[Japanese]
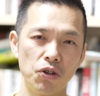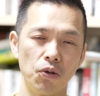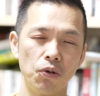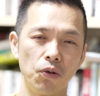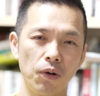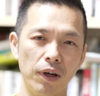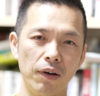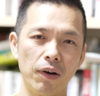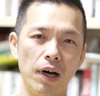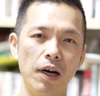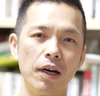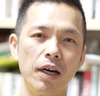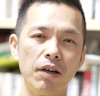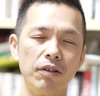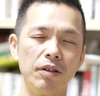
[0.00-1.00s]
ジョンとかを考
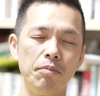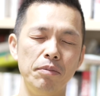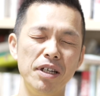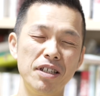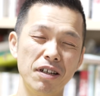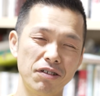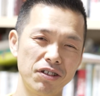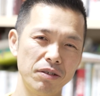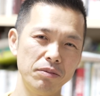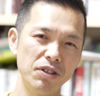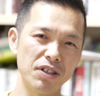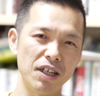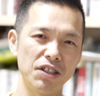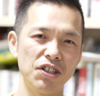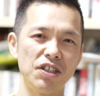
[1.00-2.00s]
えるってめちゃくちゃ難
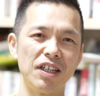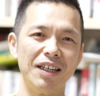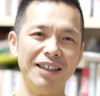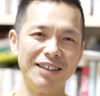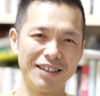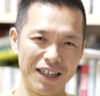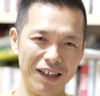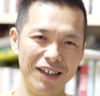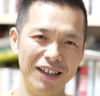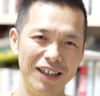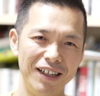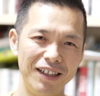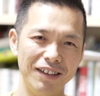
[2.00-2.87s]
しいじゃないですか。